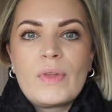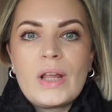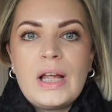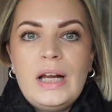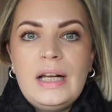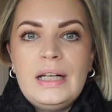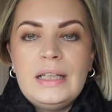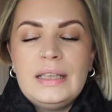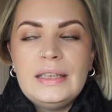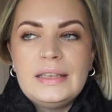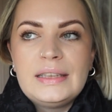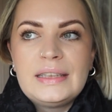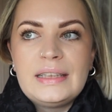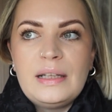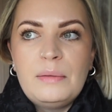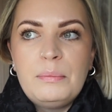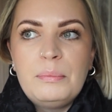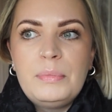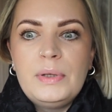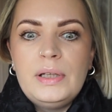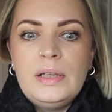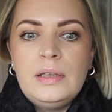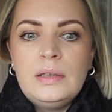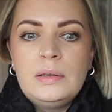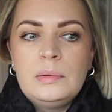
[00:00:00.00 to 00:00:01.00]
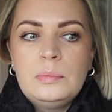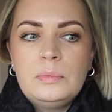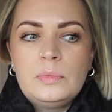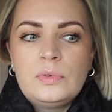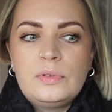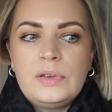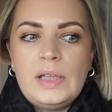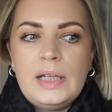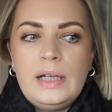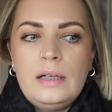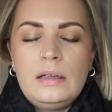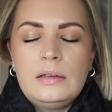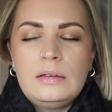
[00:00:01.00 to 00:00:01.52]
e, zęby,
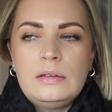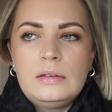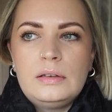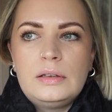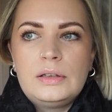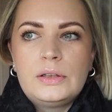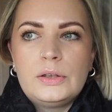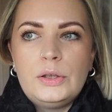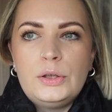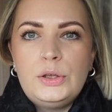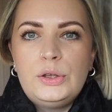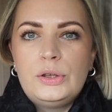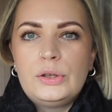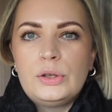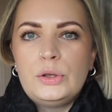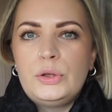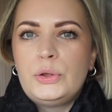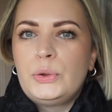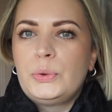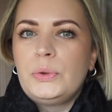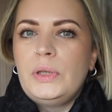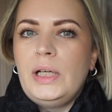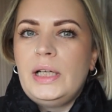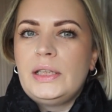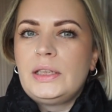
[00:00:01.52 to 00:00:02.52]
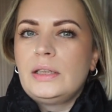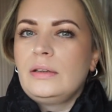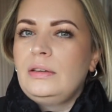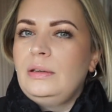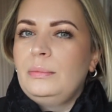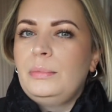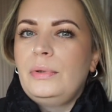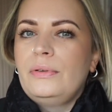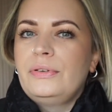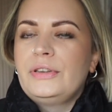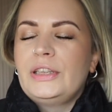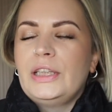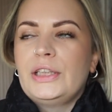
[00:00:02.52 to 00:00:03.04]
mówię, coś, coś czuję, czego nie
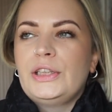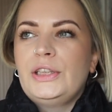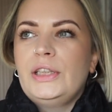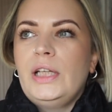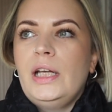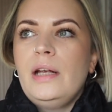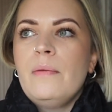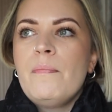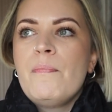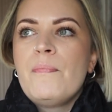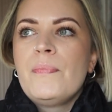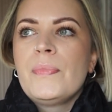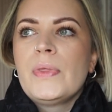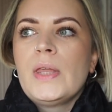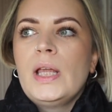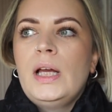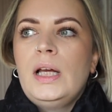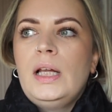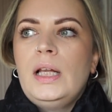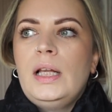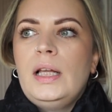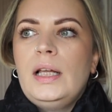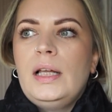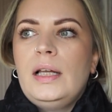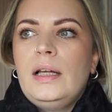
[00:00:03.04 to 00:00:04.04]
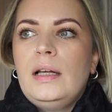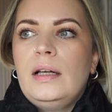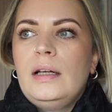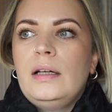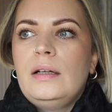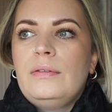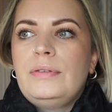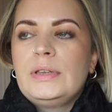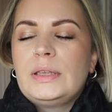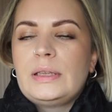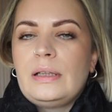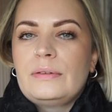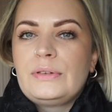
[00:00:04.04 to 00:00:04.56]
było wcześniej.
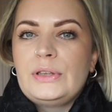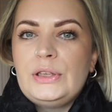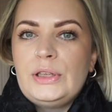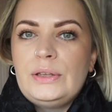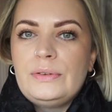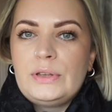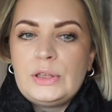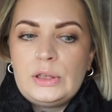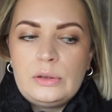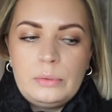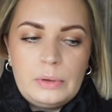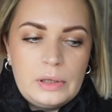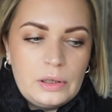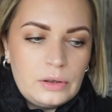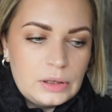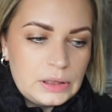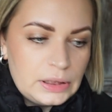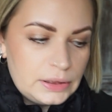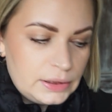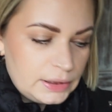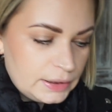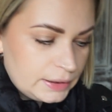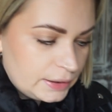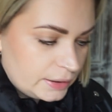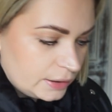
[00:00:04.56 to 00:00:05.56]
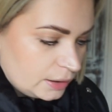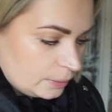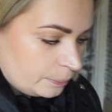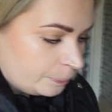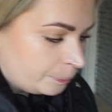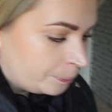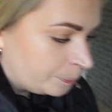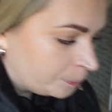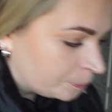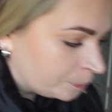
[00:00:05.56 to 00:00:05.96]
E, wysłałam sobie właśnie do mojego dentysty,